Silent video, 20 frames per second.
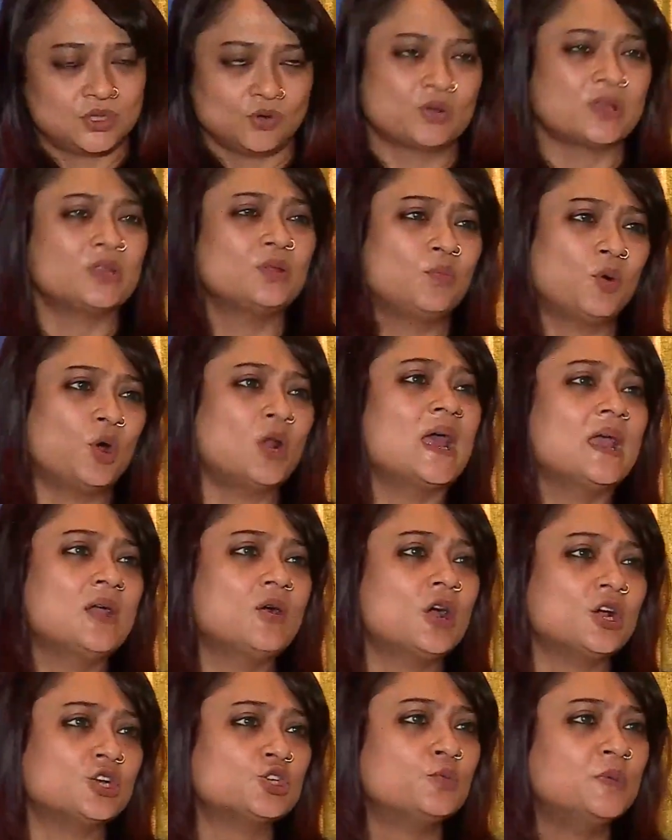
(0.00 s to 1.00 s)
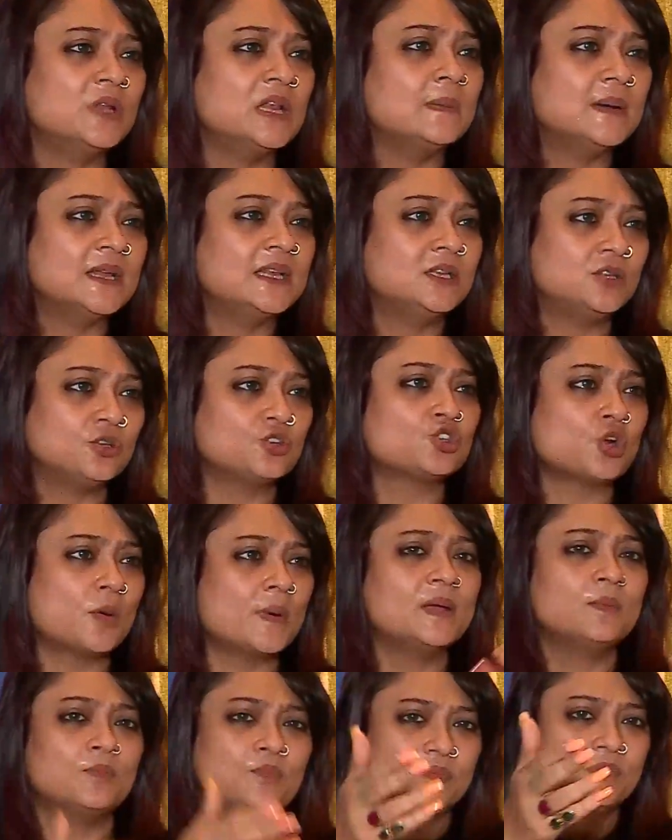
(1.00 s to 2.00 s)
ওকে তো বলাই হয় সুবিধাবাদী তো
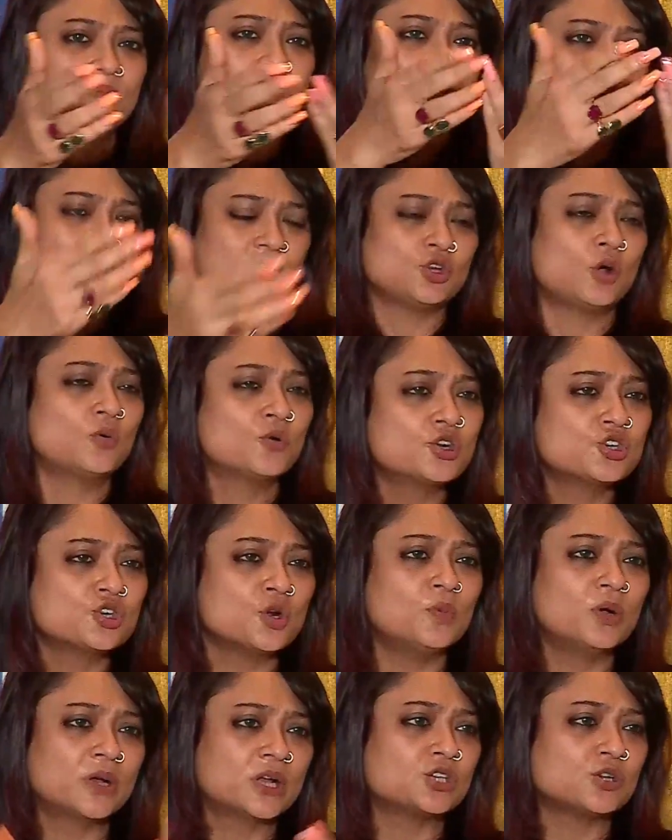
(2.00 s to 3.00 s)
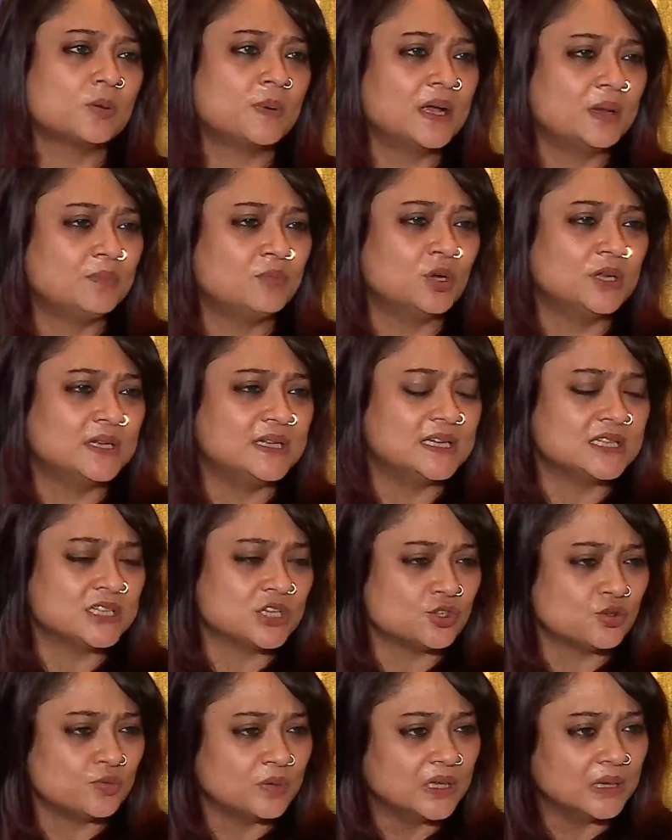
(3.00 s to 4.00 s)
সবাই জনসমক্ষে সবাই বলে
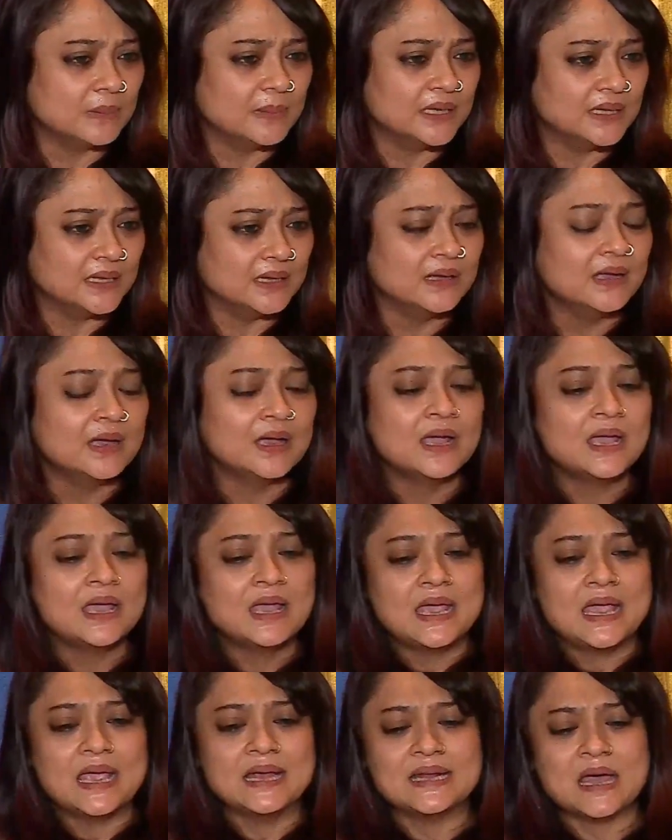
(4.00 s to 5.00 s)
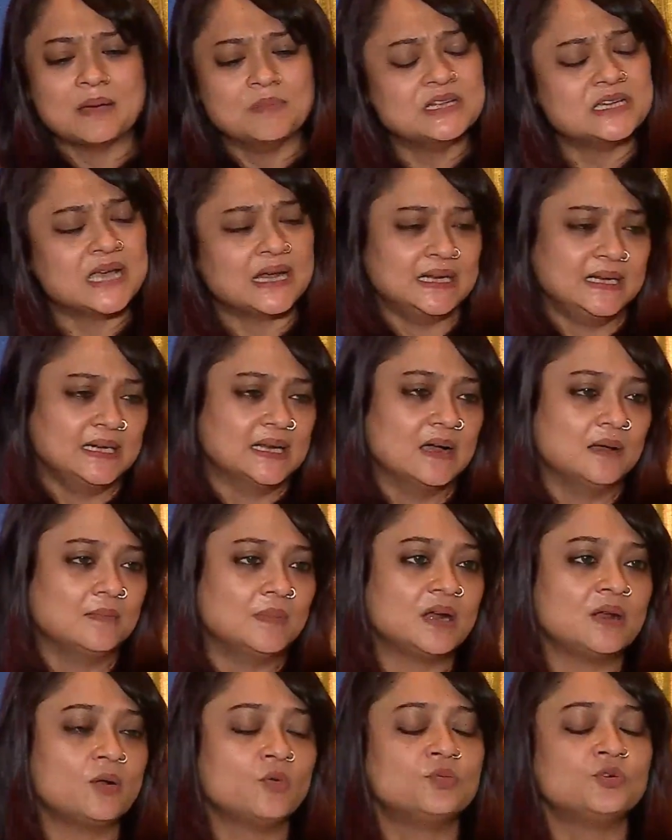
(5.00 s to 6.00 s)
দিয়েছে সুবিধাবাদী এটা আমি জানি না
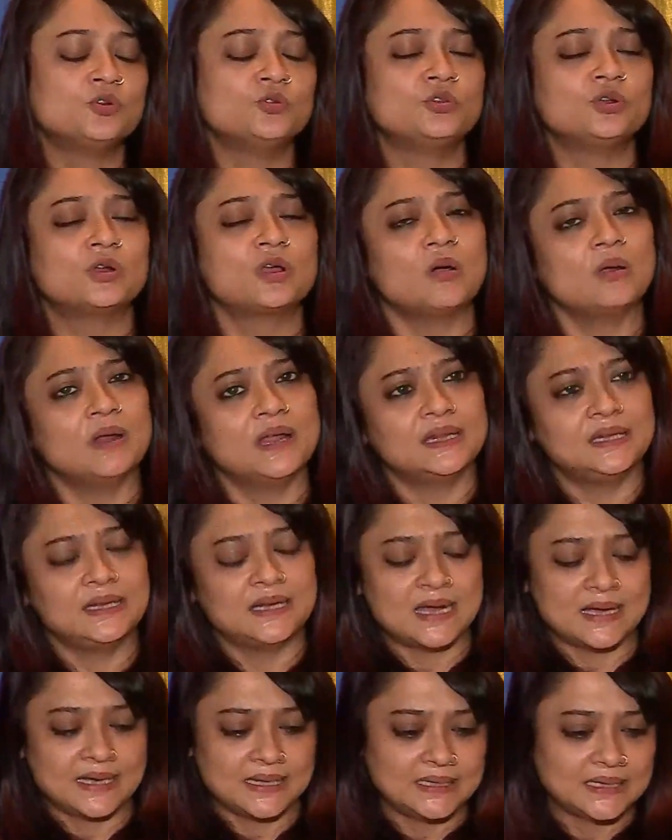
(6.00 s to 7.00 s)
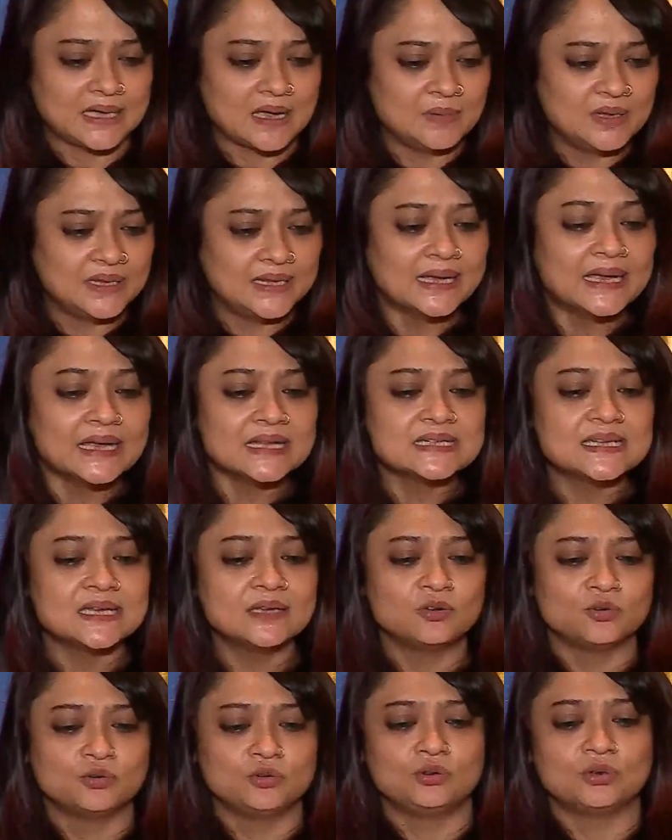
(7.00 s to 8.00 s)
আমার রুদ্রকে অনেকদিন আগে থেকে আমি দেখেছি
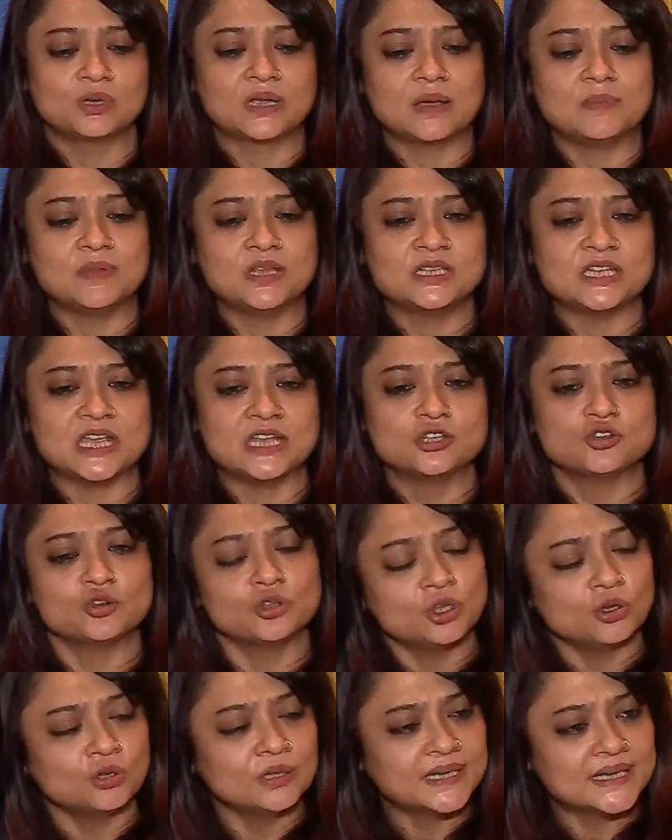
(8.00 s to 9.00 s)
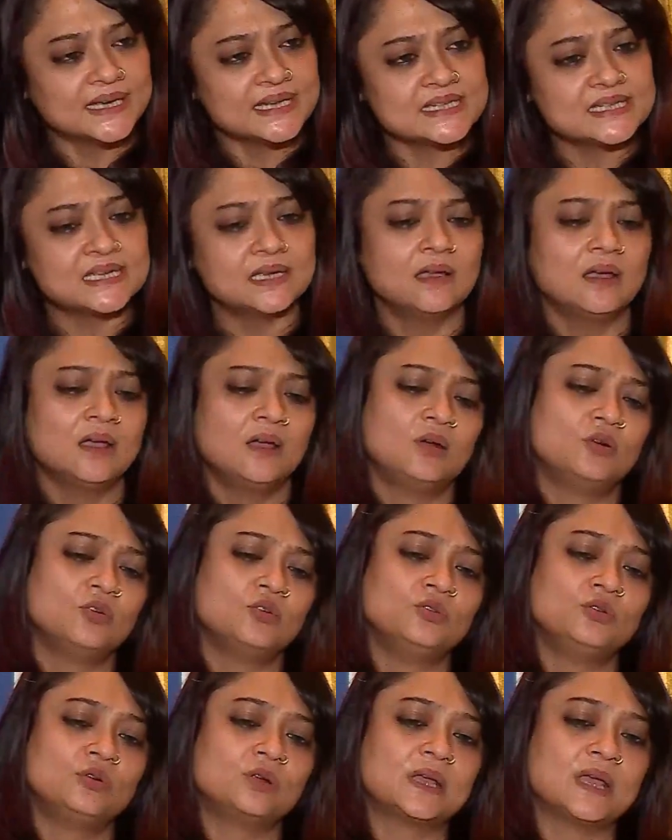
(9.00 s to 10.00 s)
রুদ্রকে আমি চেঞ্জ হতেও দেখেছি
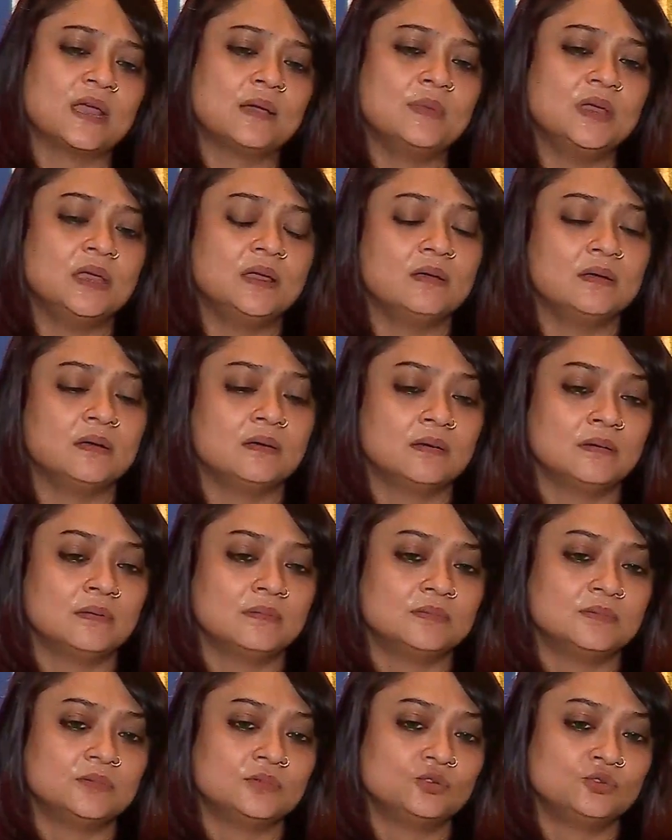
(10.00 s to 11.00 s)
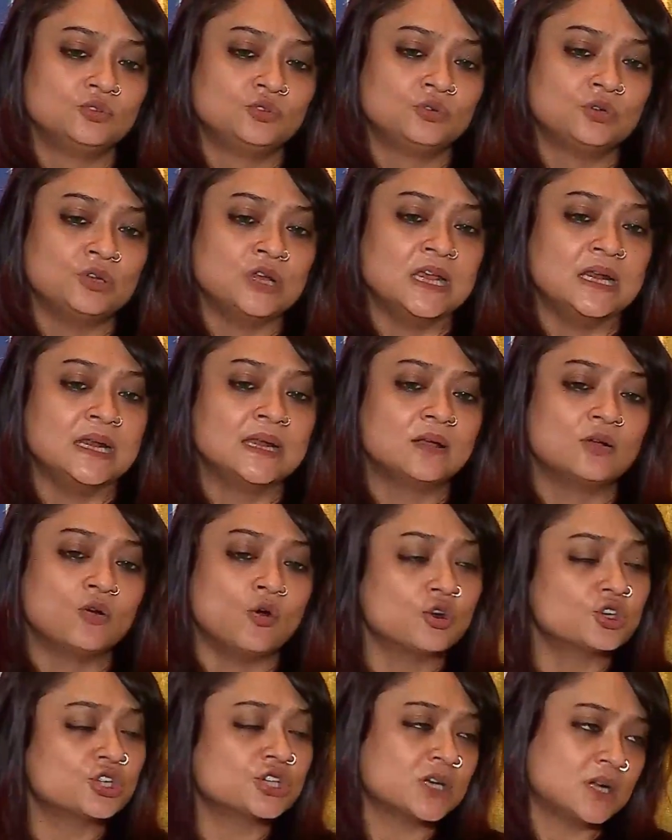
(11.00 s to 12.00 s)
রুদ্রকে আমি রুদ্রনীল
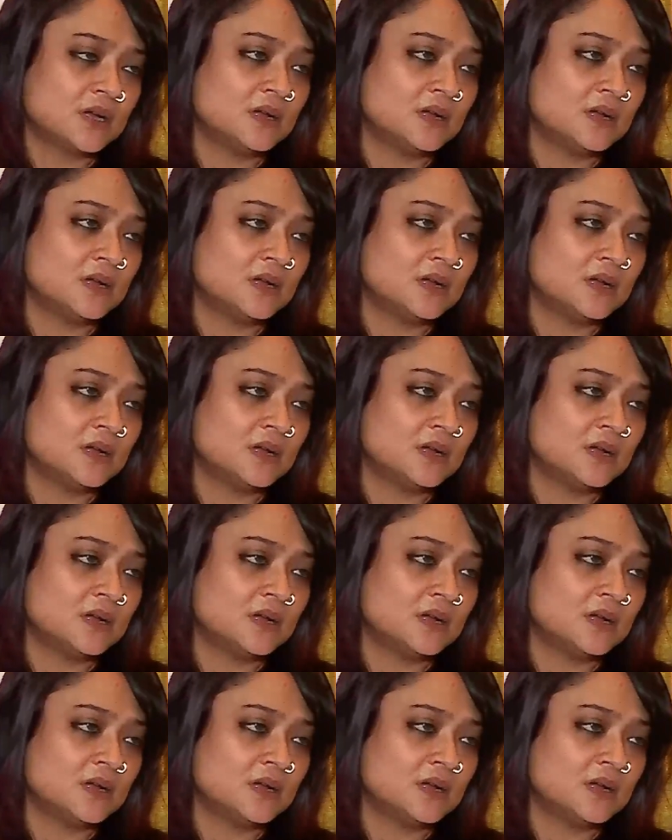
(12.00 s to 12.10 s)
ঘোষ